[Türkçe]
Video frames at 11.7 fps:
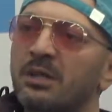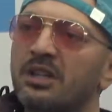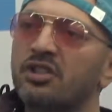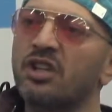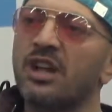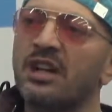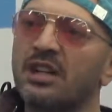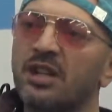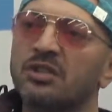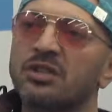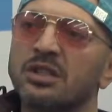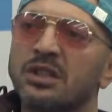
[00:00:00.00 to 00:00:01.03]
bence her
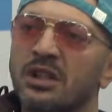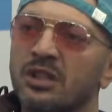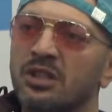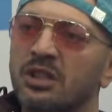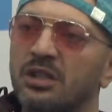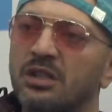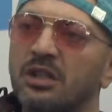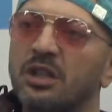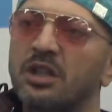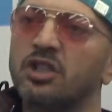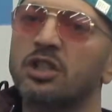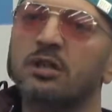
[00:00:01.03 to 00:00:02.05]
yayıncının geleceğidir.
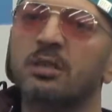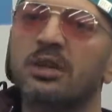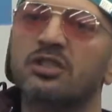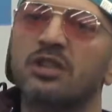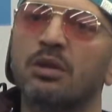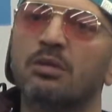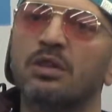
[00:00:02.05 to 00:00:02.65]
Şimdi ben Ceyhun